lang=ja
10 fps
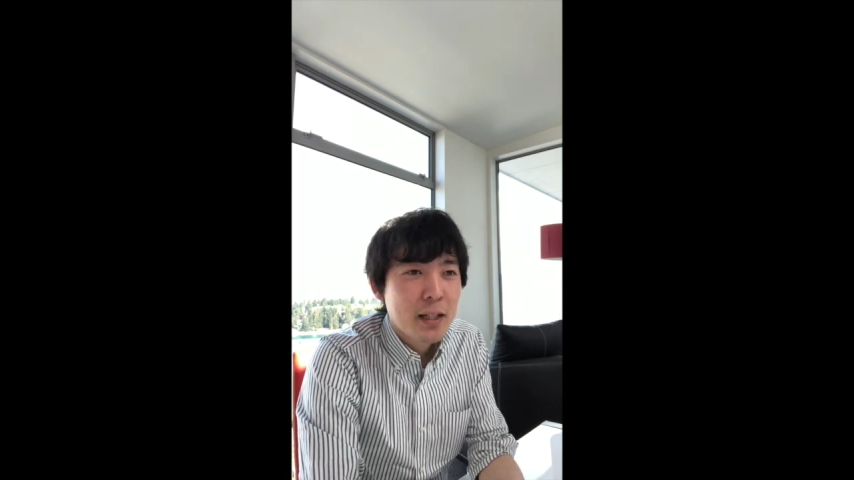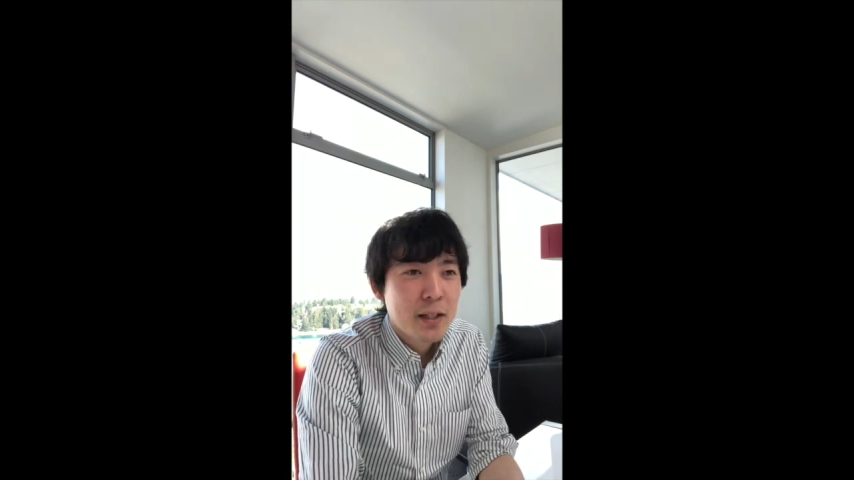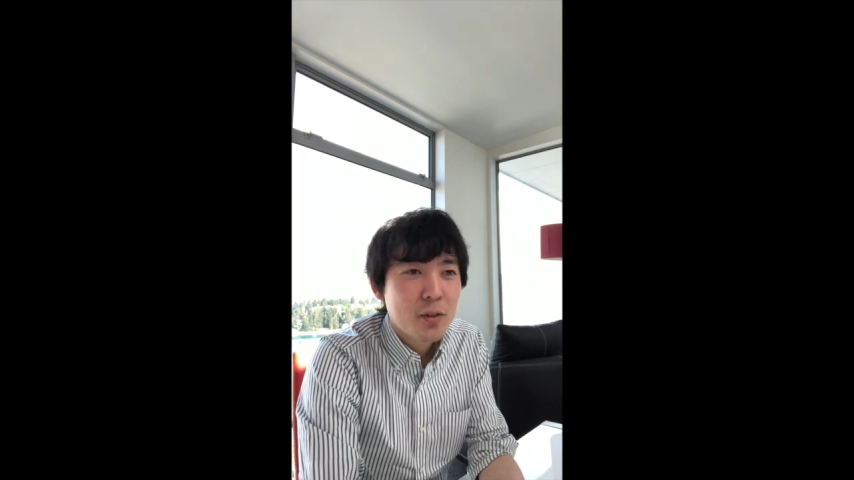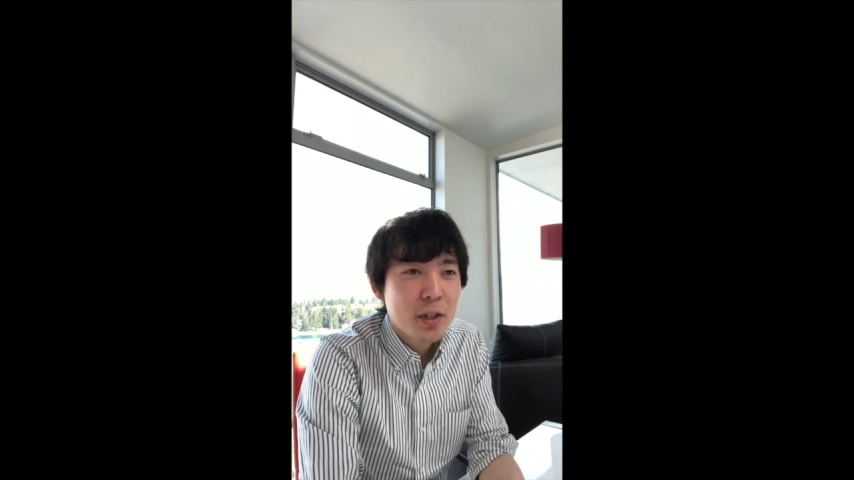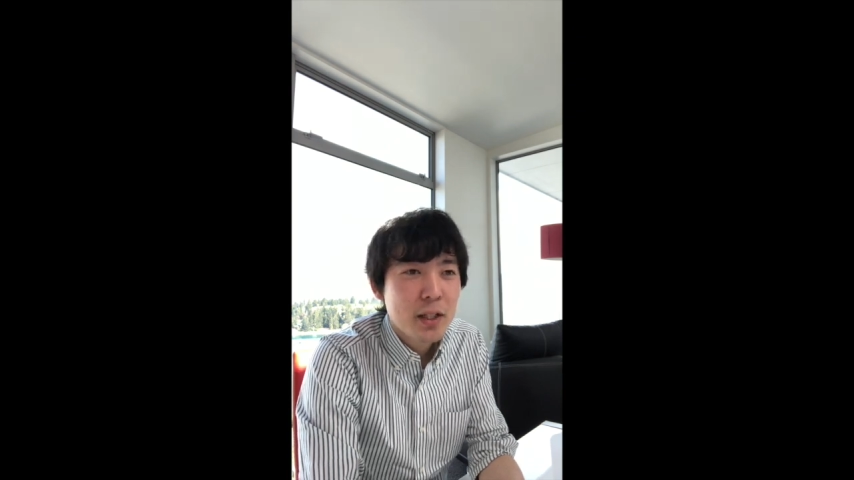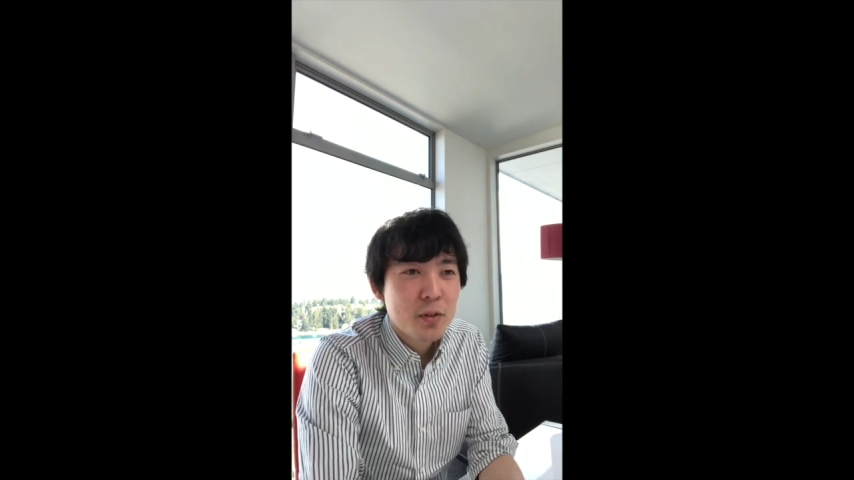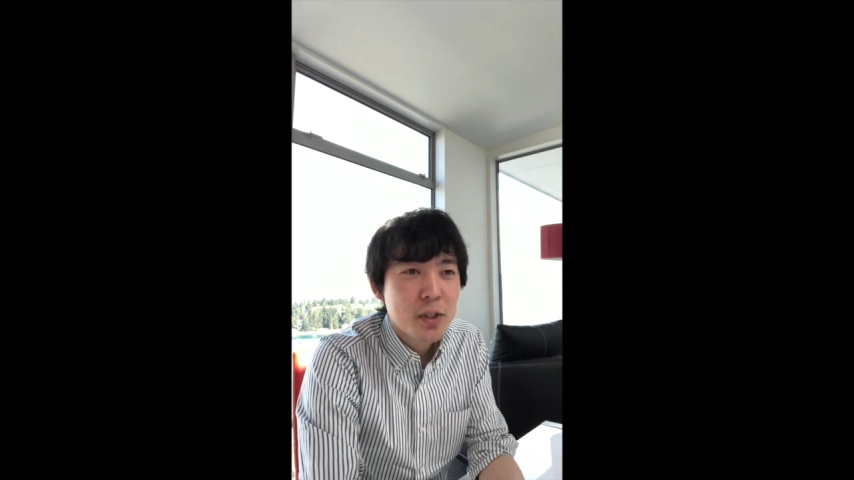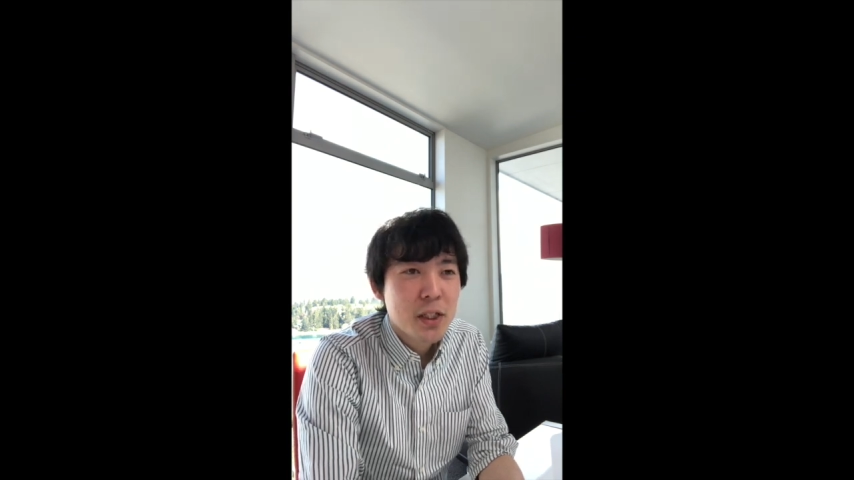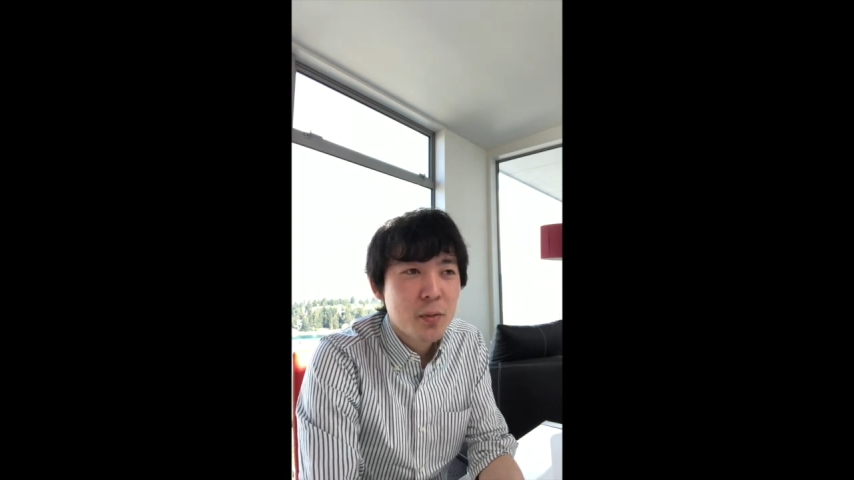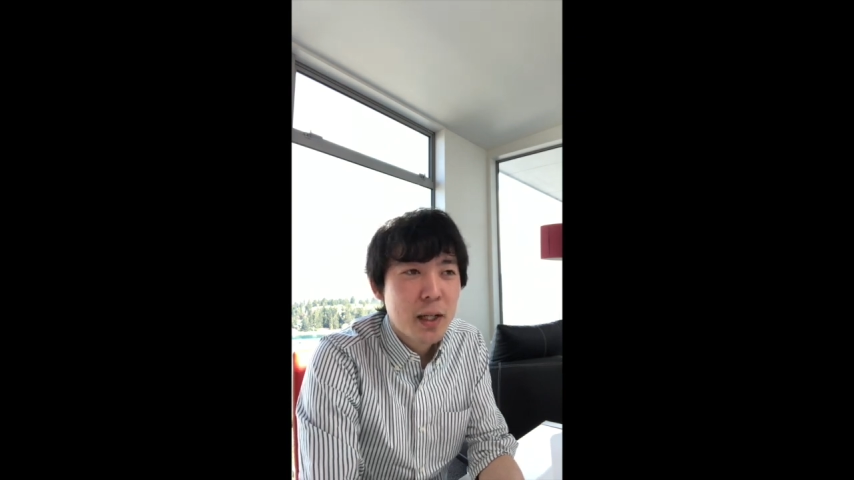で予定
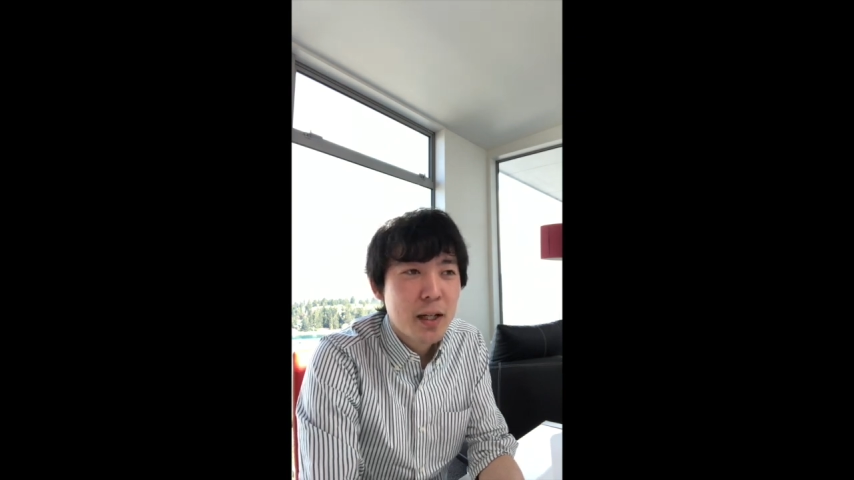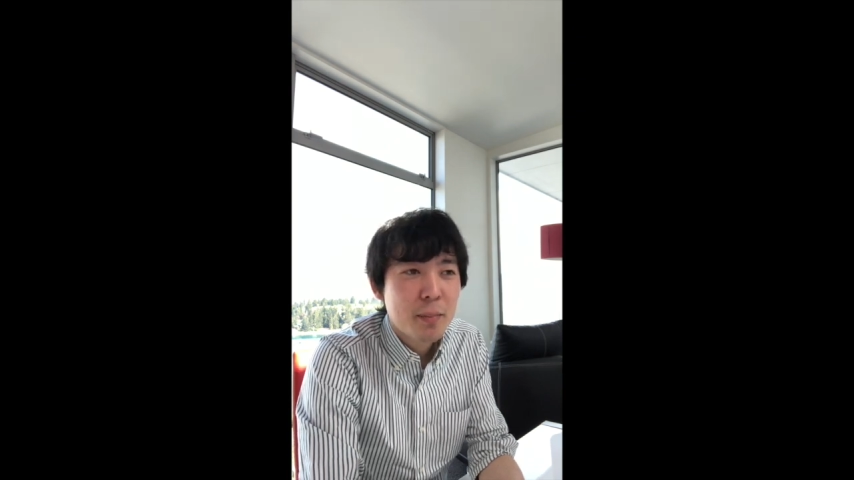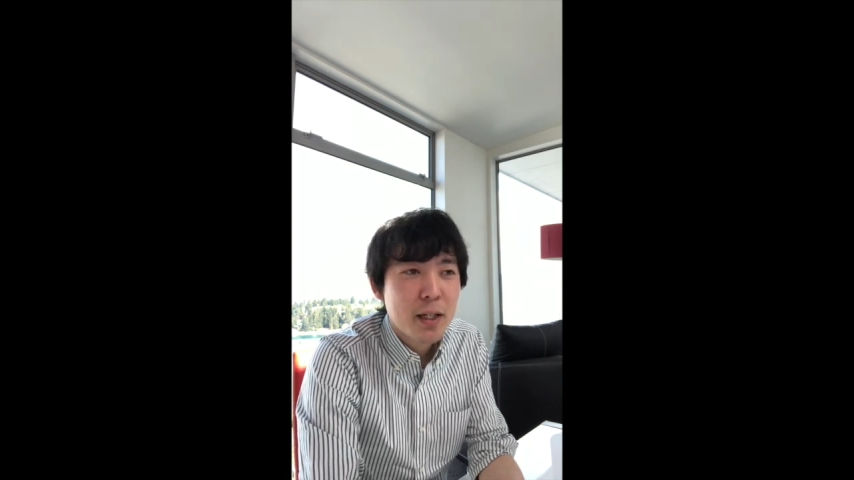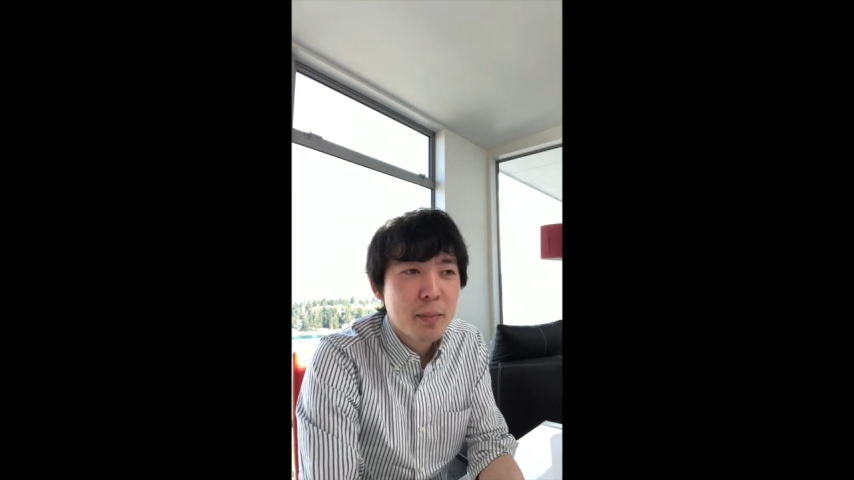としては、まあ、